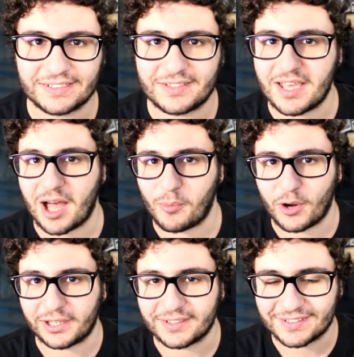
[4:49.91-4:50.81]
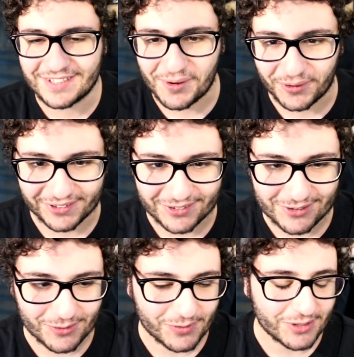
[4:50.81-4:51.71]
ti amo Alice, stai guardando
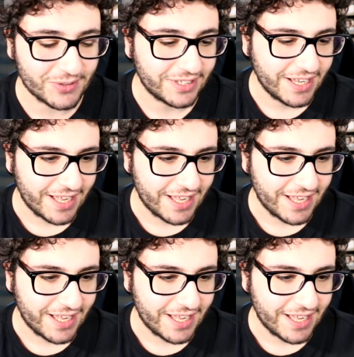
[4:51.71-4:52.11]
questo video.